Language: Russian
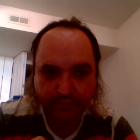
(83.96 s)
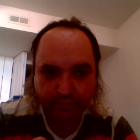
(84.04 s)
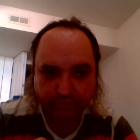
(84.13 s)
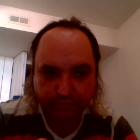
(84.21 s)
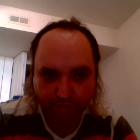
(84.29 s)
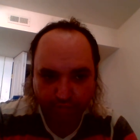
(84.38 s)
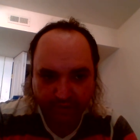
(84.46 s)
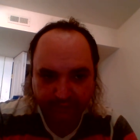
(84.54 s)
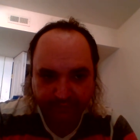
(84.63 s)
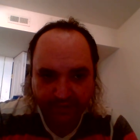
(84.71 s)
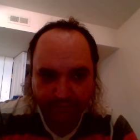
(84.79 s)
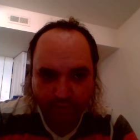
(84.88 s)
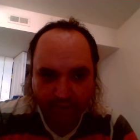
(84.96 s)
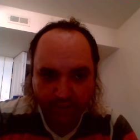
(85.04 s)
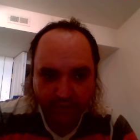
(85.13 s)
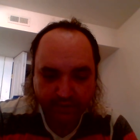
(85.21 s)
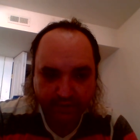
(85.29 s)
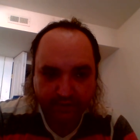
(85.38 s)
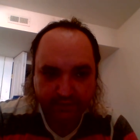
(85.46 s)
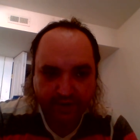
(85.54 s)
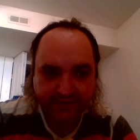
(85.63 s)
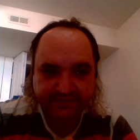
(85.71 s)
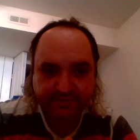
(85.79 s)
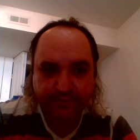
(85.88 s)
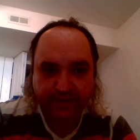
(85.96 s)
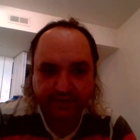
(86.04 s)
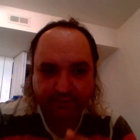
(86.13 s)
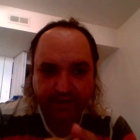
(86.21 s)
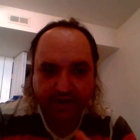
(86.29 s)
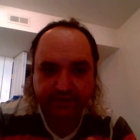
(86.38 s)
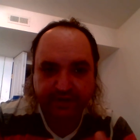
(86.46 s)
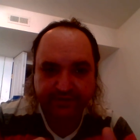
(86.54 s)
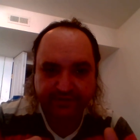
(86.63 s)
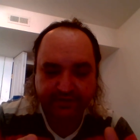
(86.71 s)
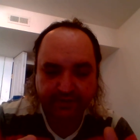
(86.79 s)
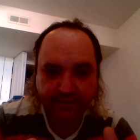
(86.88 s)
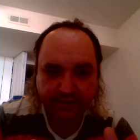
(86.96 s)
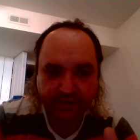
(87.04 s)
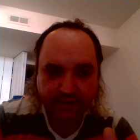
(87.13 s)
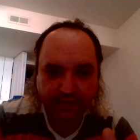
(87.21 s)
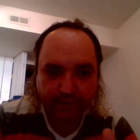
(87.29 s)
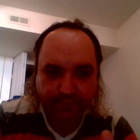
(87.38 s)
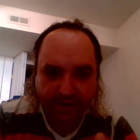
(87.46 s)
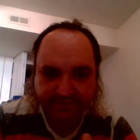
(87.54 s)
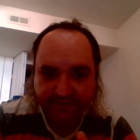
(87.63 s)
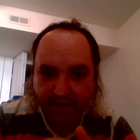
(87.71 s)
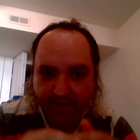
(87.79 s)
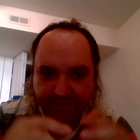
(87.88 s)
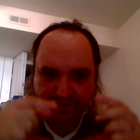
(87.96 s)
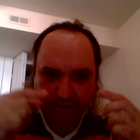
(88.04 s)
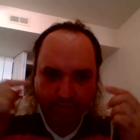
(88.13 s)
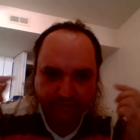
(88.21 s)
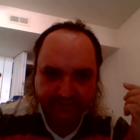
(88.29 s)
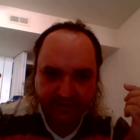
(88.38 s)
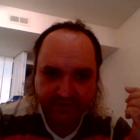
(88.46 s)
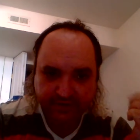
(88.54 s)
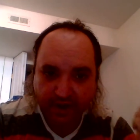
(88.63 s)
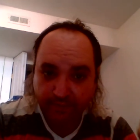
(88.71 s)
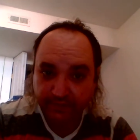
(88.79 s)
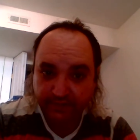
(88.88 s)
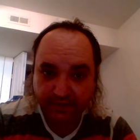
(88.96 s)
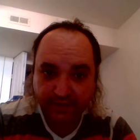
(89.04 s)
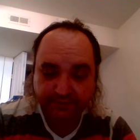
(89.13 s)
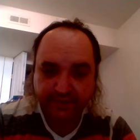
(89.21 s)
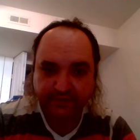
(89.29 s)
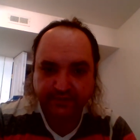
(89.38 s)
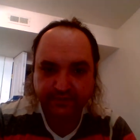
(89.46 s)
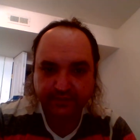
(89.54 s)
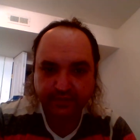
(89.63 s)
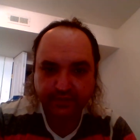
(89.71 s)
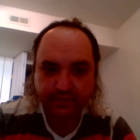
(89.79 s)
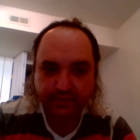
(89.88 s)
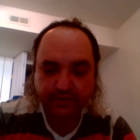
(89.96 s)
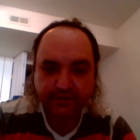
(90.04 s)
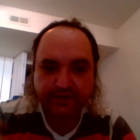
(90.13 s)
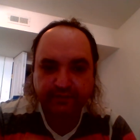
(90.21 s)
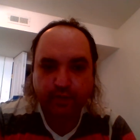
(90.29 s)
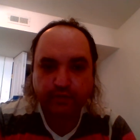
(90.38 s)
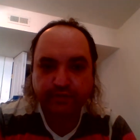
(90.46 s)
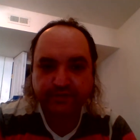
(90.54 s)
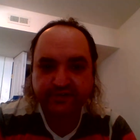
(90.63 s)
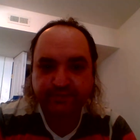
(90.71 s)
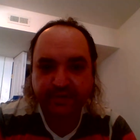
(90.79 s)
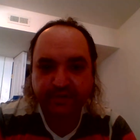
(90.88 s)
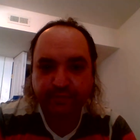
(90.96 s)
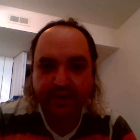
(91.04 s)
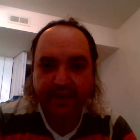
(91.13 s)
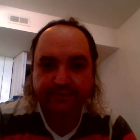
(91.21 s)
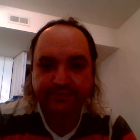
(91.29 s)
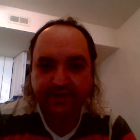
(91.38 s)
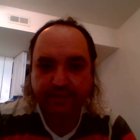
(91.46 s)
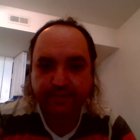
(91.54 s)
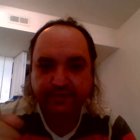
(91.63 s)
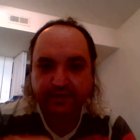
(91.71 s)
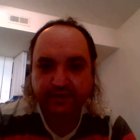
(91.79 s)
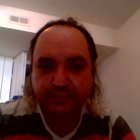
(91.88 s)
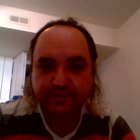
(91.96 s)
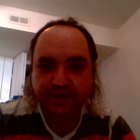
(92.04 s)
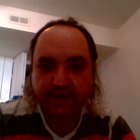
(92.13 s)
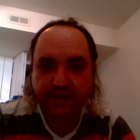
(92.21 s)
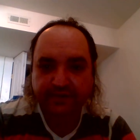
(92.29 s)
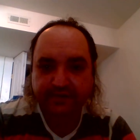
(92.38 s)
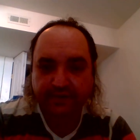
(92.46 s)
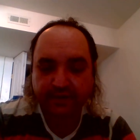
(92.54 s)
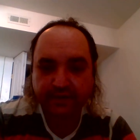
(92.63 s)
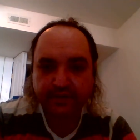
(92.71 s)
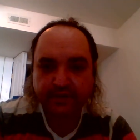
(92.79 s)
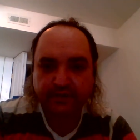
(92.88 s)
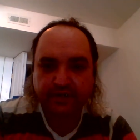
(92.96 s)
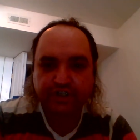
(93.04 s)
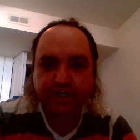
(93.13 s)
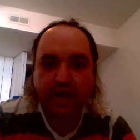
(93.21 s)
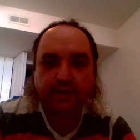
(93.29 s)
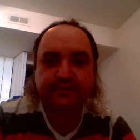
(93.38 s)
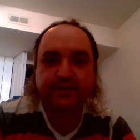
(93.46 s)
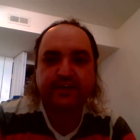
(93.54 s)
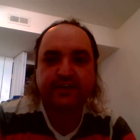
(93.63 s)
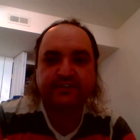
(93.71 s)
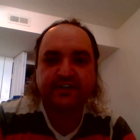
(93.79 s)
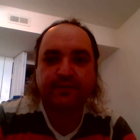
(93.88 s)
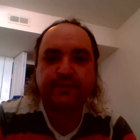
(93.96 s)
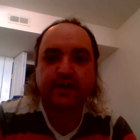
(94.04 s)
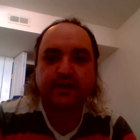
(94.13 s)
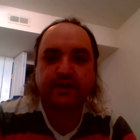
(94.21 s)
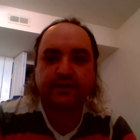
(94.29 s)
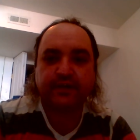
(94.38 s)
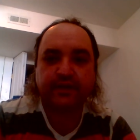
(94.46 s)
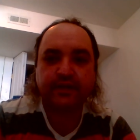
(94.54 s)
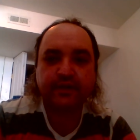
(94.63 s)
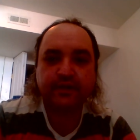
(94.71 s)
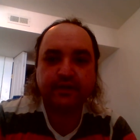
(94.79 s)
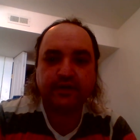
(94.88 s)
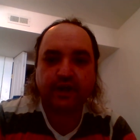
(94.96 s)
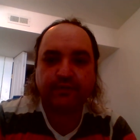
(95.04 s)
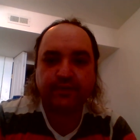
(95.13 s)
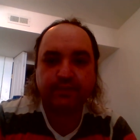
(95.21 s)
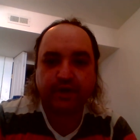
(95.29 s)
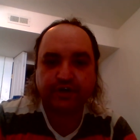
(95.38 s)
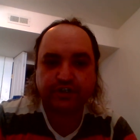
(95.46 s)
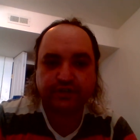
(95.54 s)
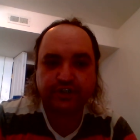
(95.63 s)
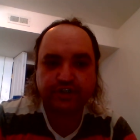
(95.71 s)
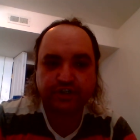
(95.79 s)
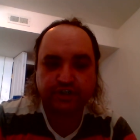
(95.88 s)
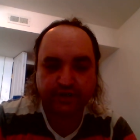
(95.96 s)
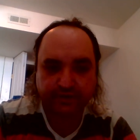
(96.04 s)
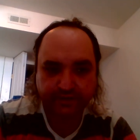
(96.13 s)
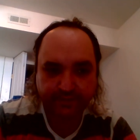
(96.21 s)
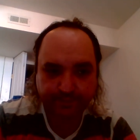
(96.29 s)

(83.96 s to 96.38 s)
У друга твоего глаз цвета веронезы. В разрезе он слегка монголовит – его унес спидвей в стремительном железе. Лежал ты исковерканный, как выброшенный щит.